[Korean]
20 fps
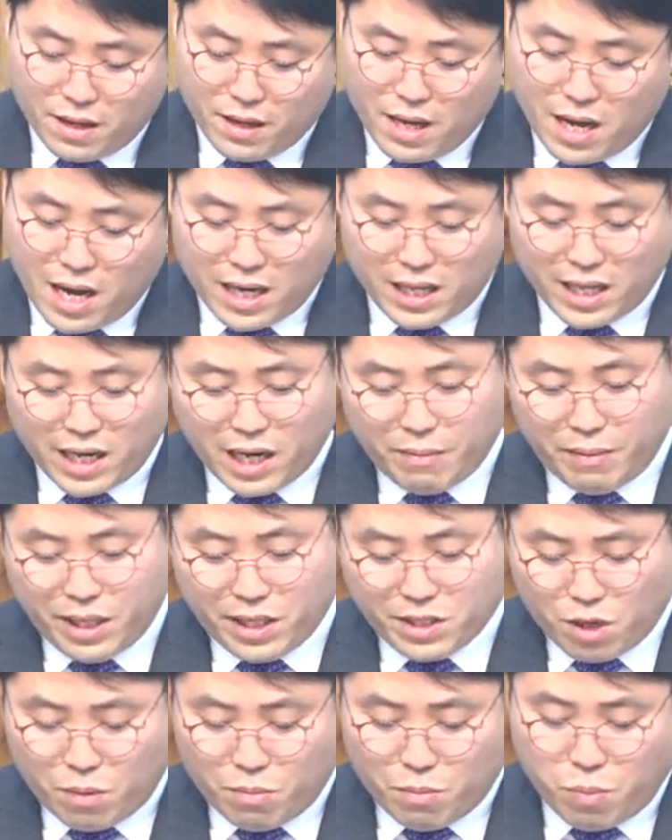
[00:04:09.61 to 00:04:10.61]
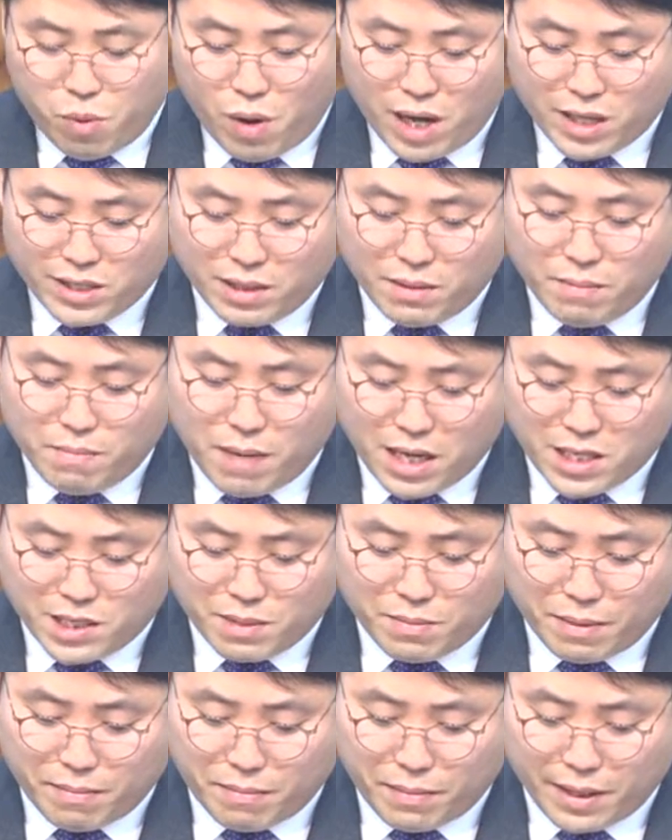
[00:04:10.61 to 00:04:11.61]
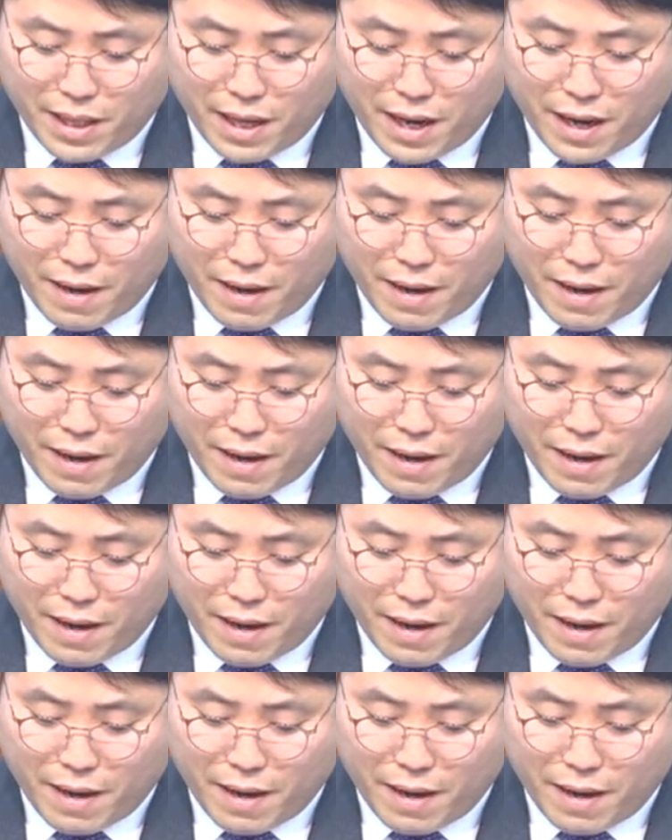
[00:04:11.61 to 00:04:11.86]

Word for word: 하나님이 선포하신 말씀입니다.